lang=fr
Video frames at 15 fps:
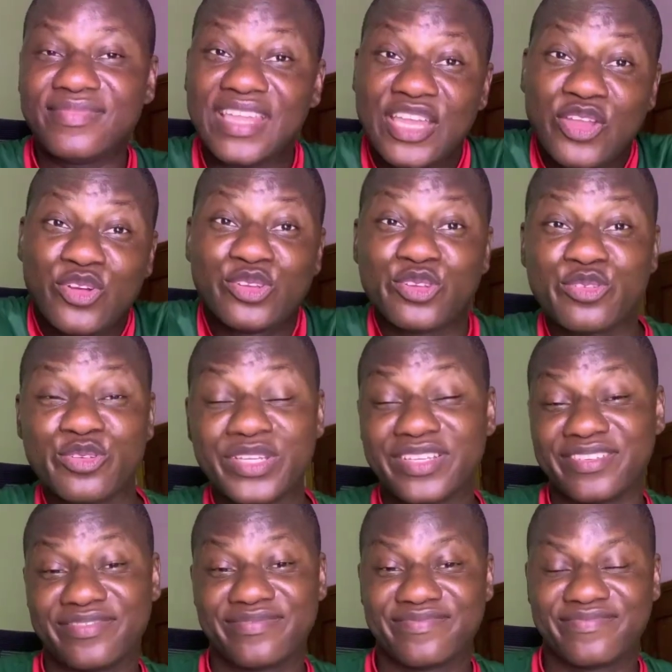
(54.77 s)
Et
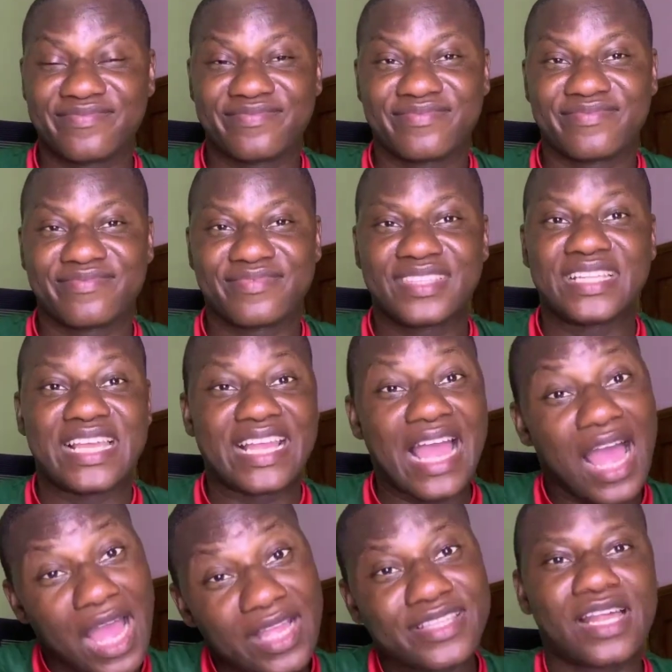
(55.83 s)
aujourd'hui, les
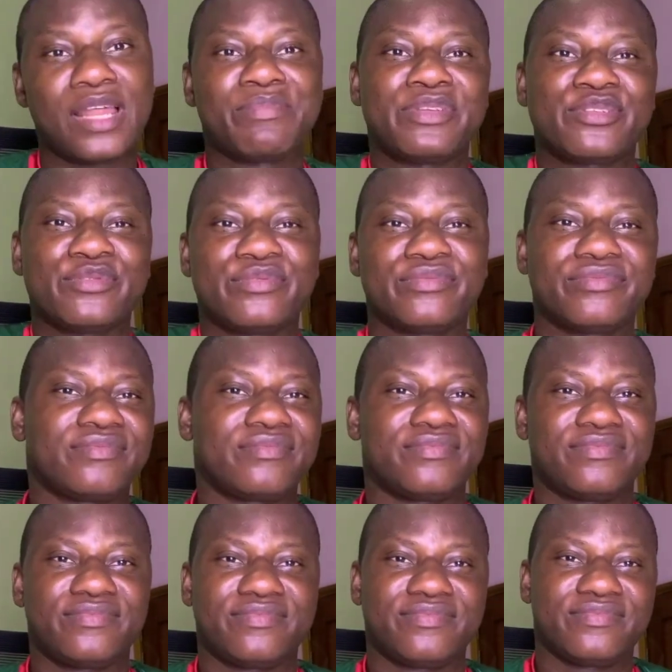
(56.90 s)
gars rentrent à la maison.
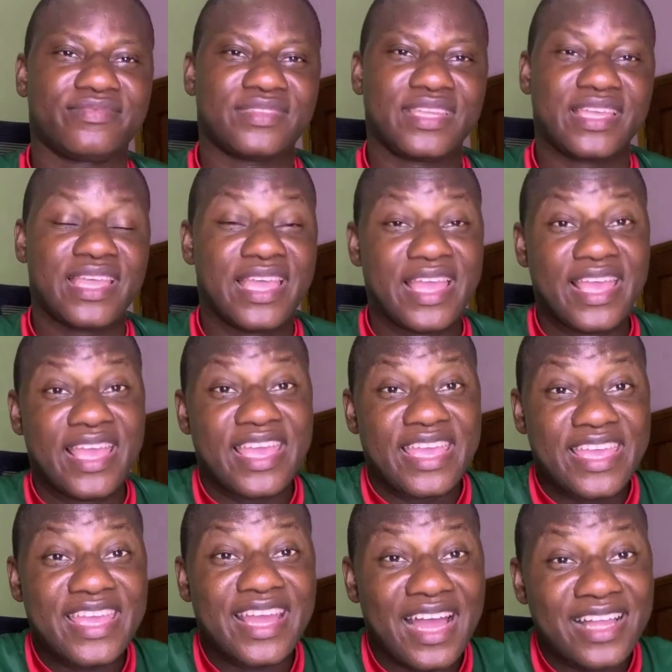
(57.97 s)

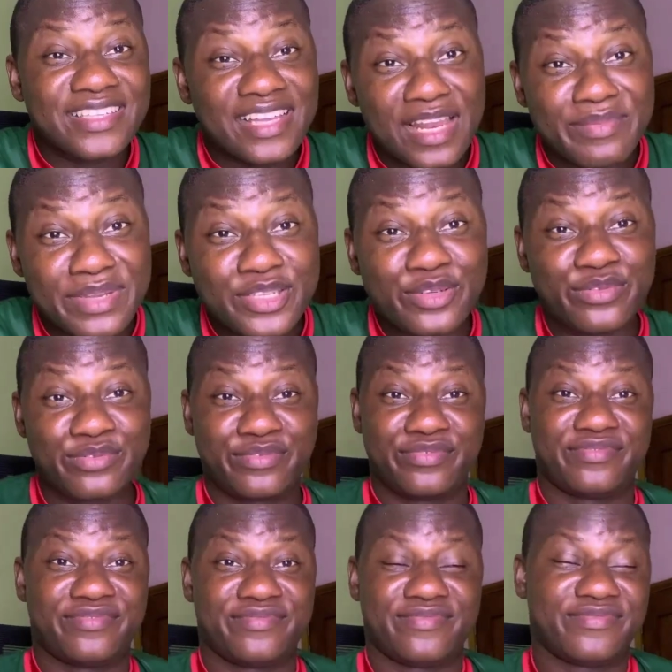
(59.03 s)
Ils rentrent à la maison
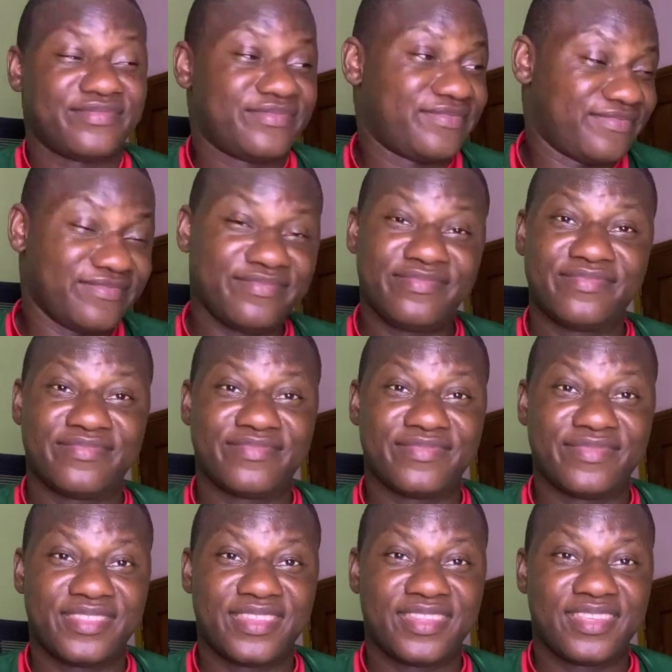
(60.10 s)
Hein?
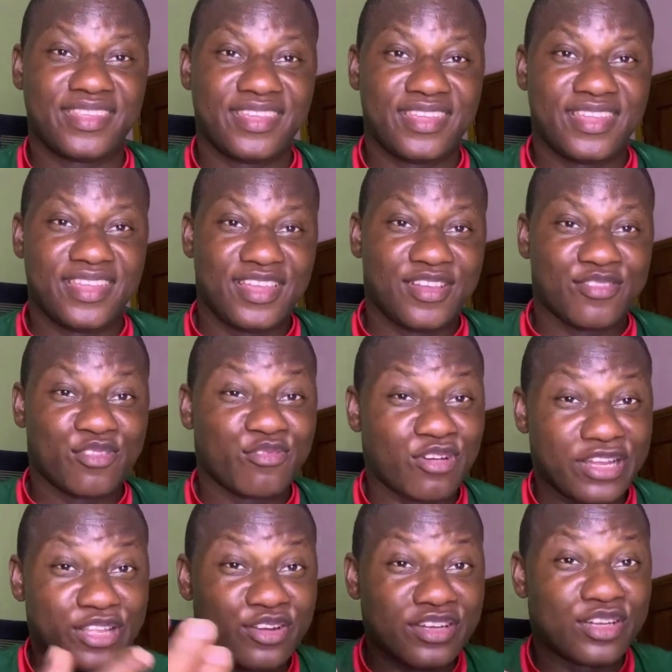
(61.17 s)

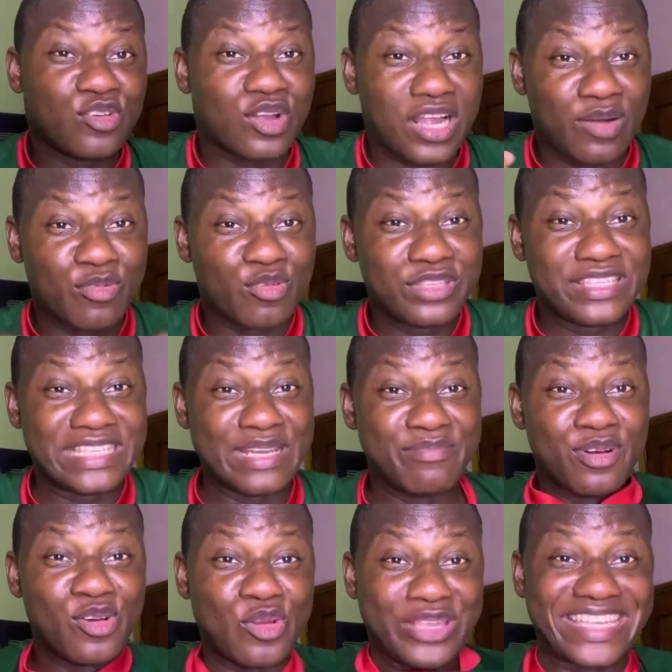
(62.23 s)
Voyons Vous que le Cameroun
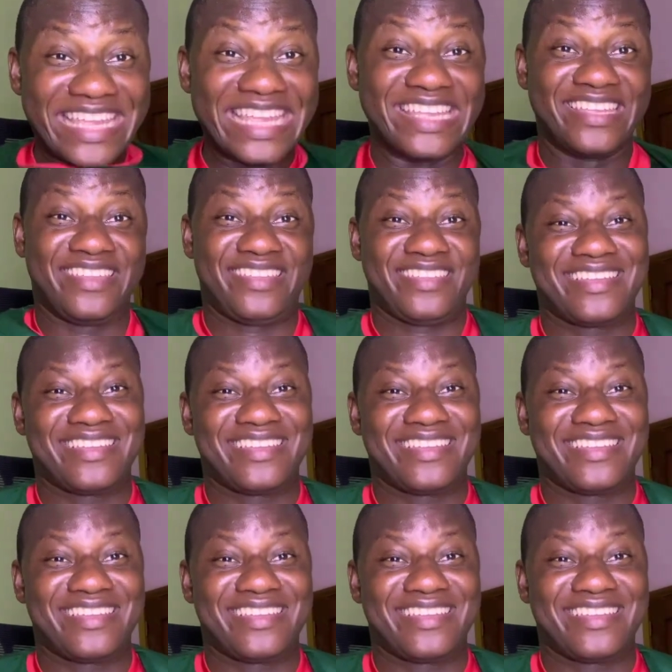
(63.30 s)
demeure le king